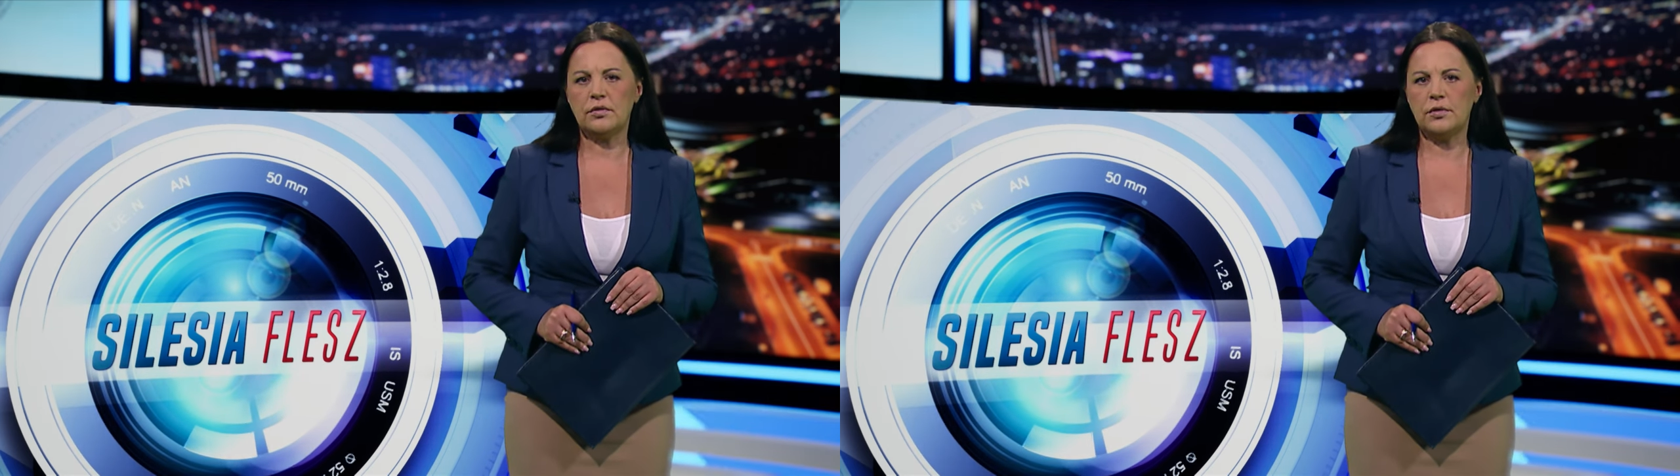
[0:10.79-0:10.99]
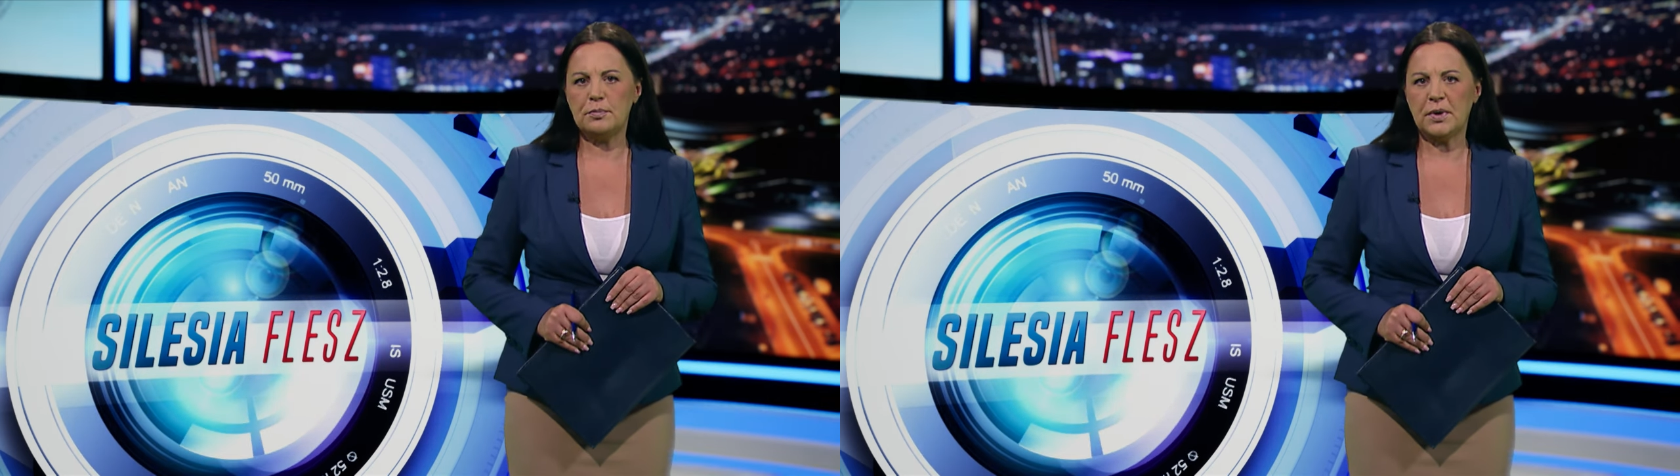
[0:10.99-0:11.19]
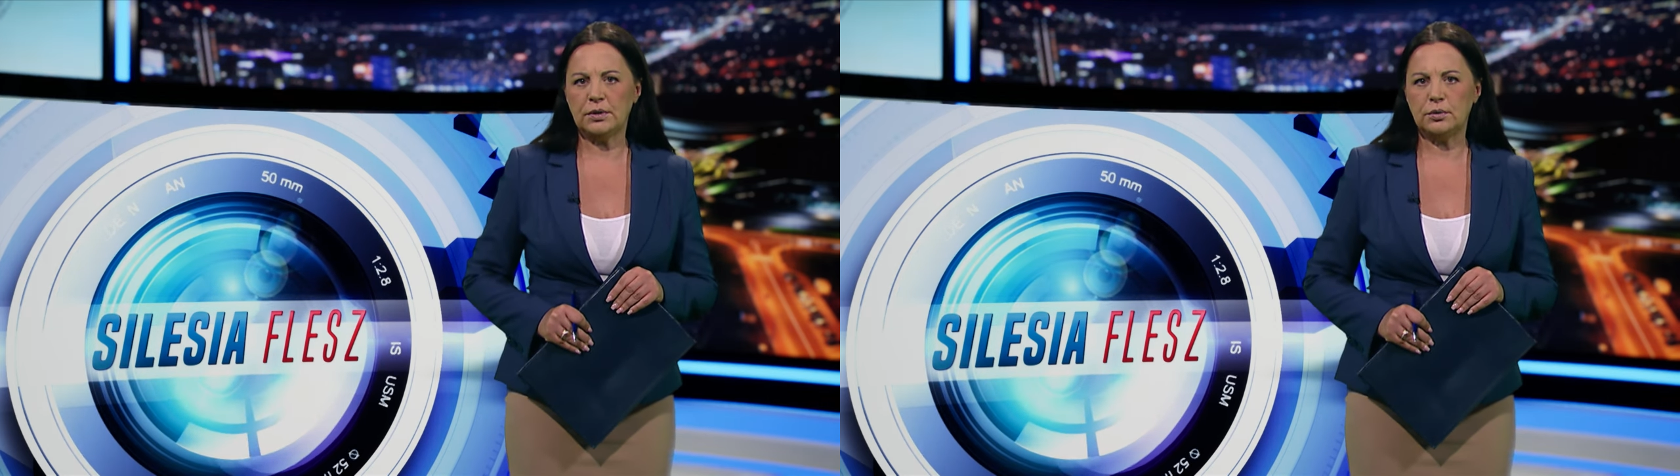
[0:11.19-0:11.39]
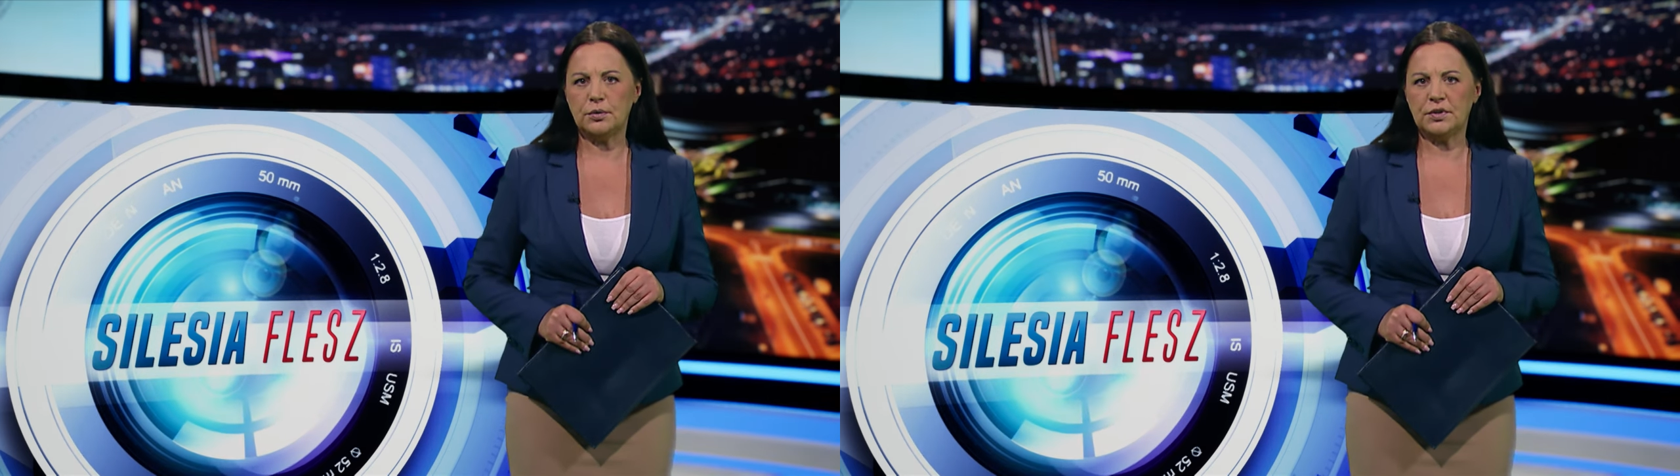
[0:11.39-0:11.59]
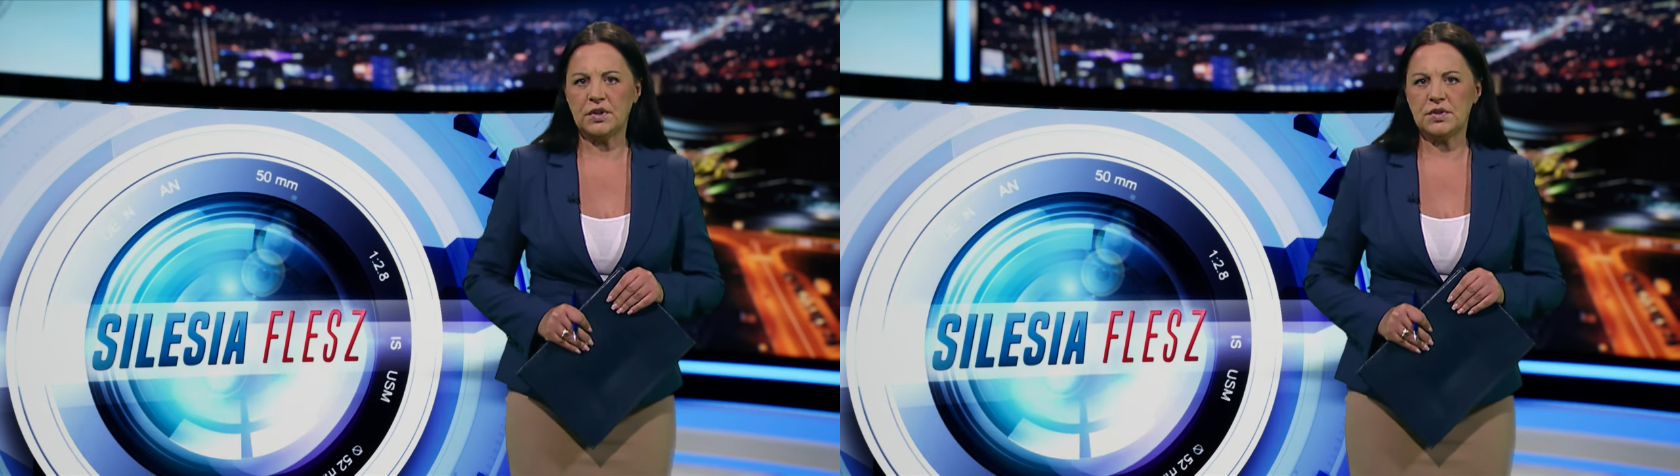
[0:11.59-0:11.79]
w wypadku
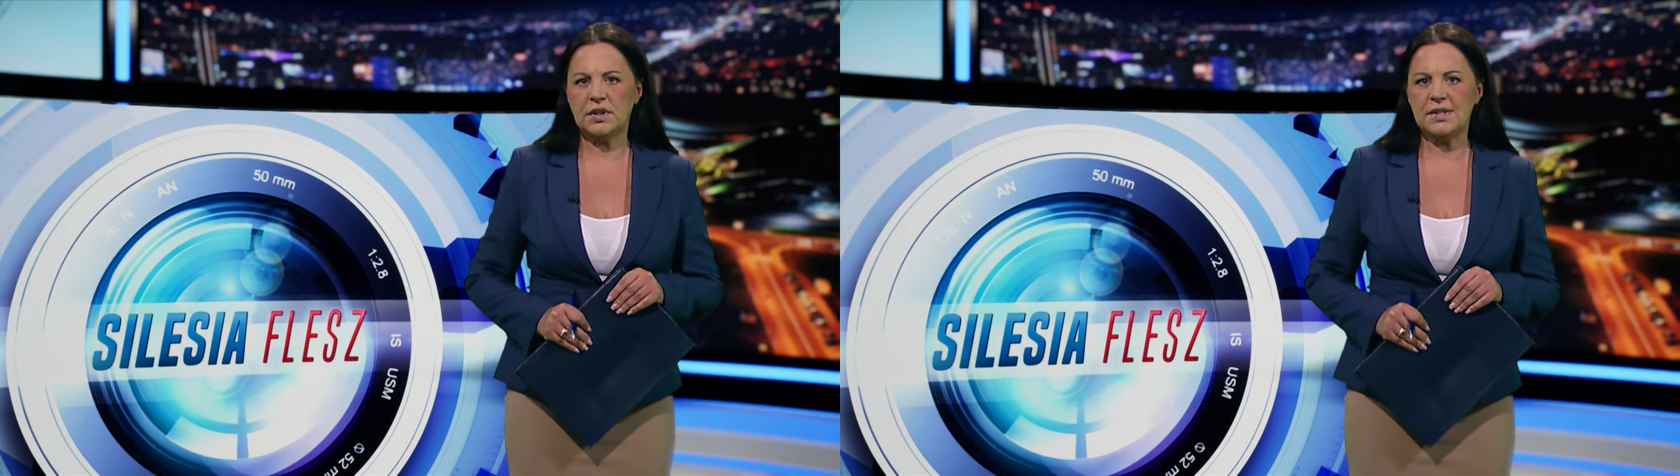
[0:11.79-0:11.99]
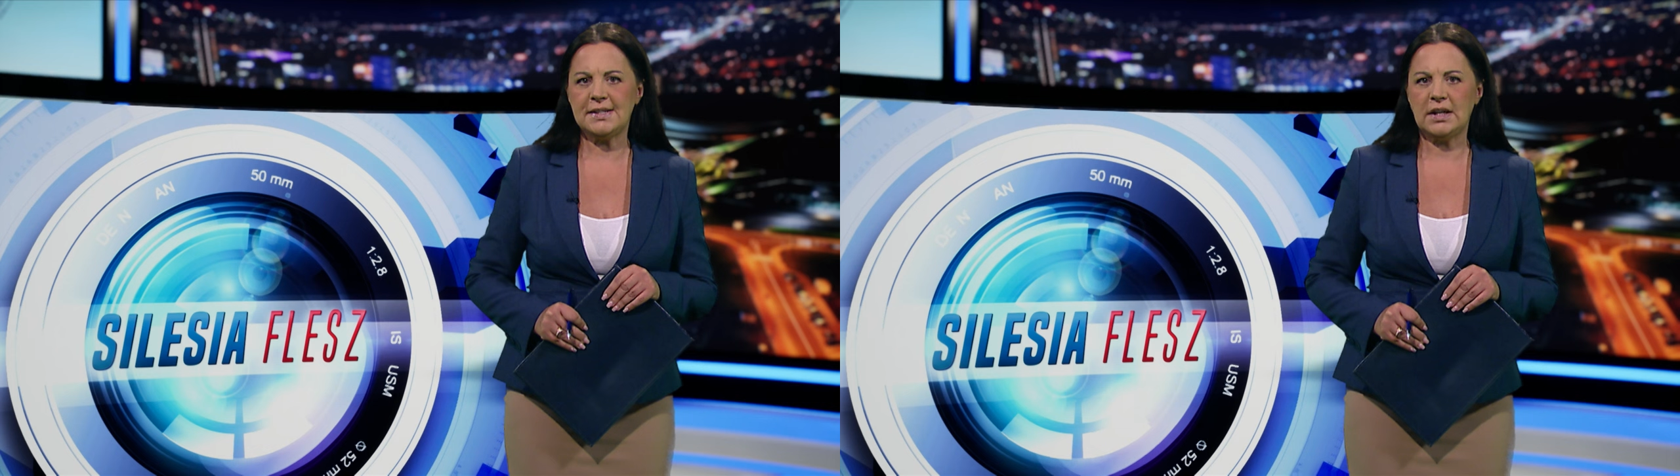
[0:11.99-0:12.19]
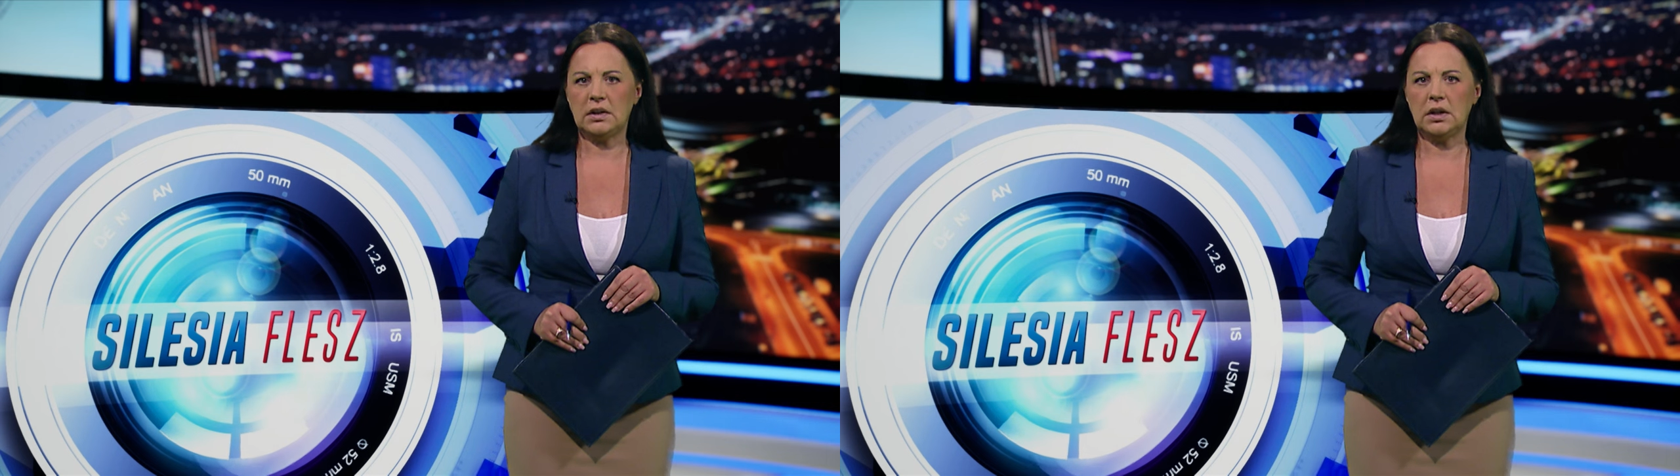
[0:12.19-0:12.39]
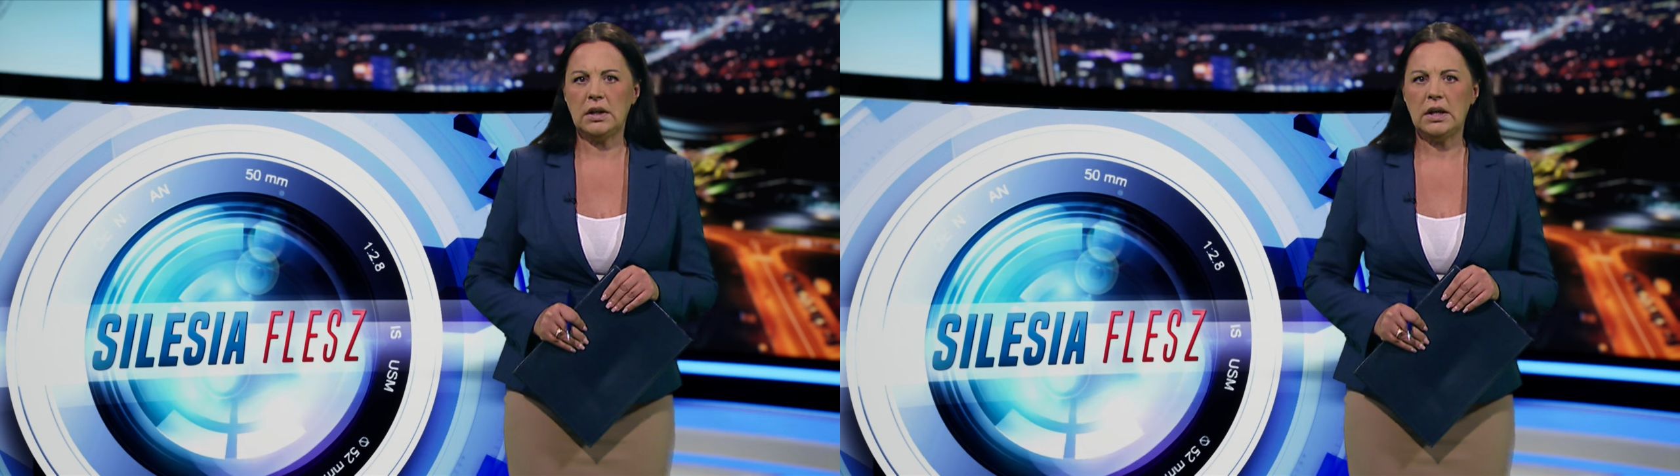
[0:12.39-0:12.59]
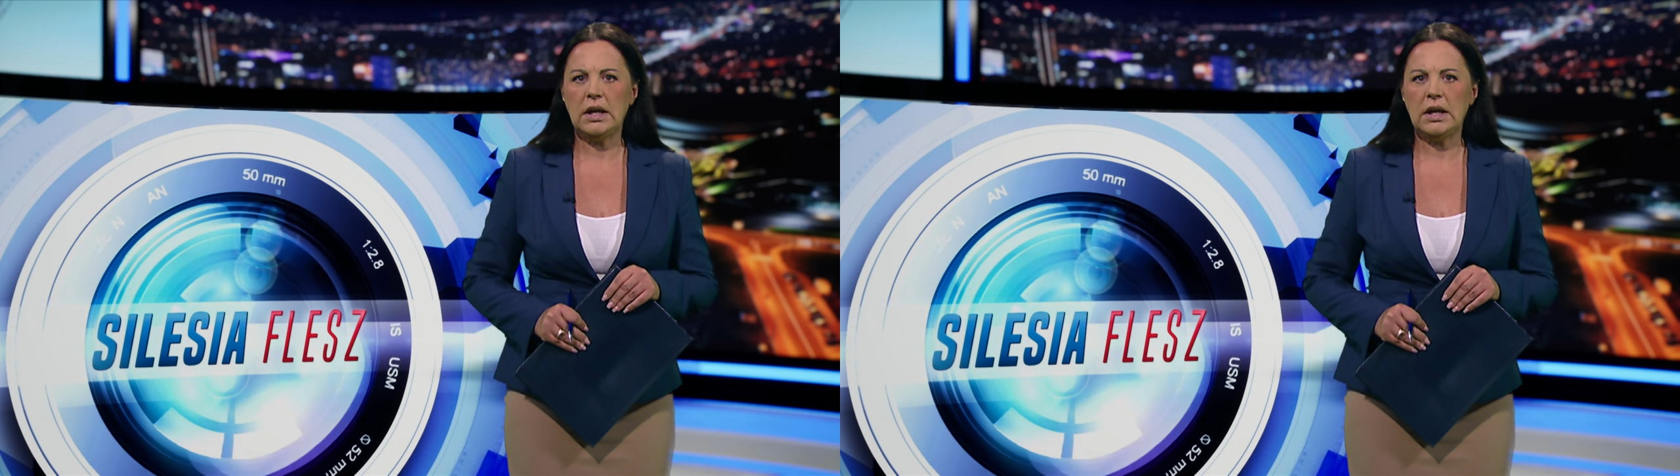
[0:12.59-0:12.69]
w Tadżykistanie.